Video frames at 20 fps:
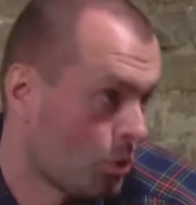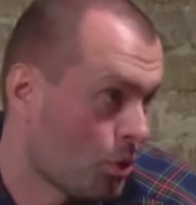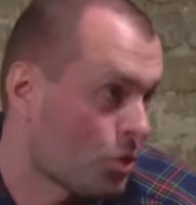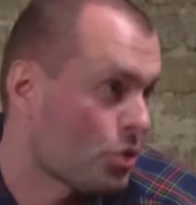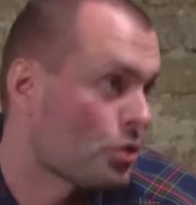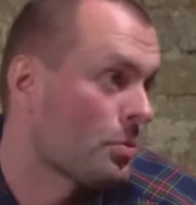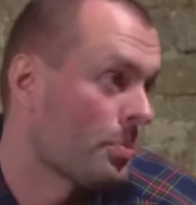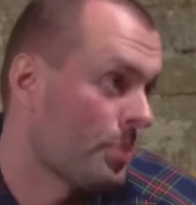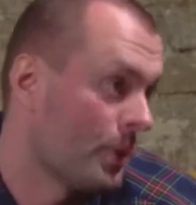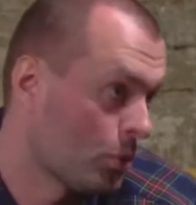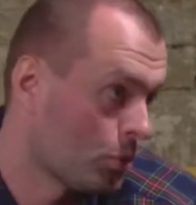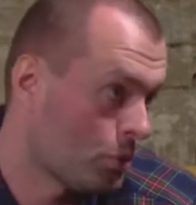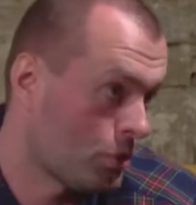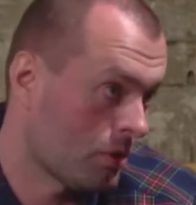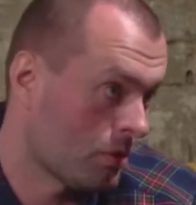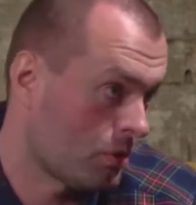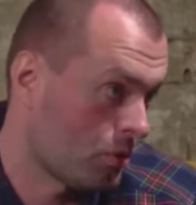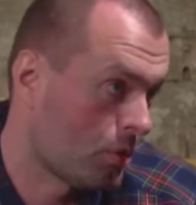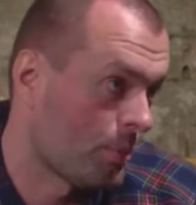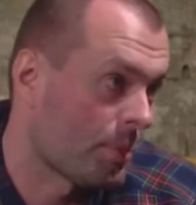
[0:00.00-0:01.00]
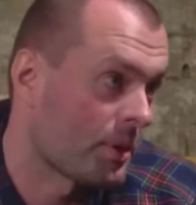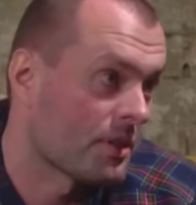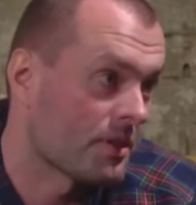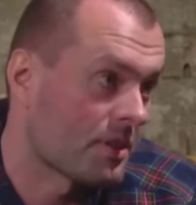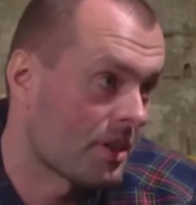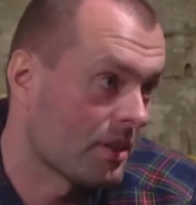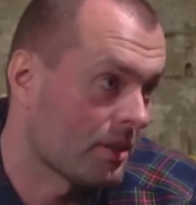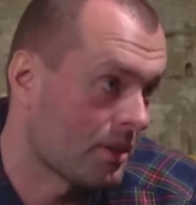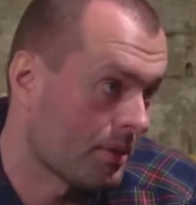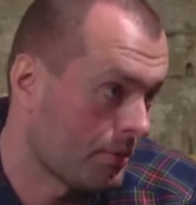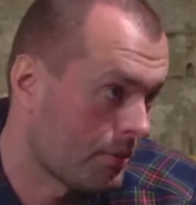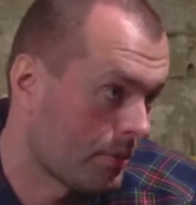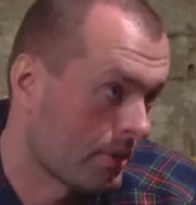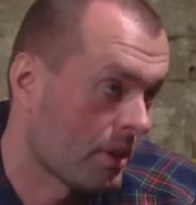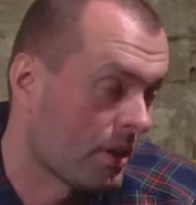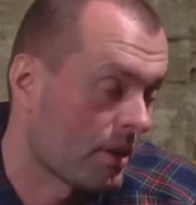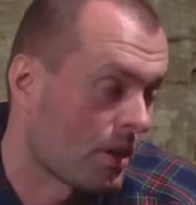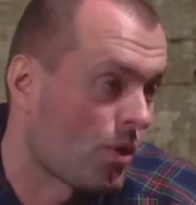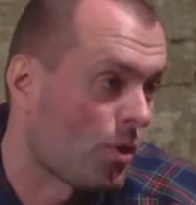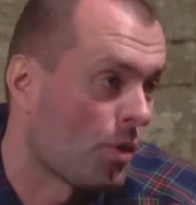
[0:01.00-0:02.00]
что получат 100%
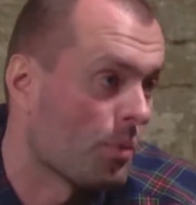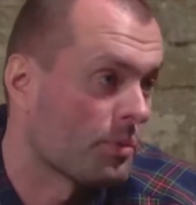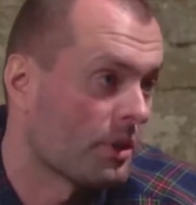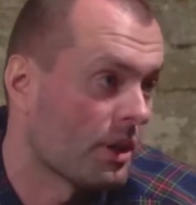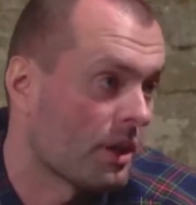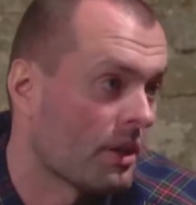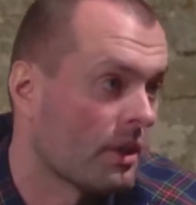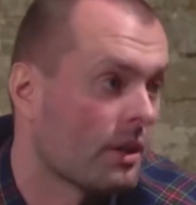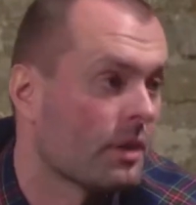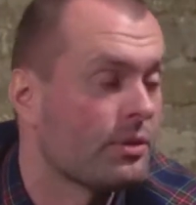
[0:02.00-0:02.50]
на каком-то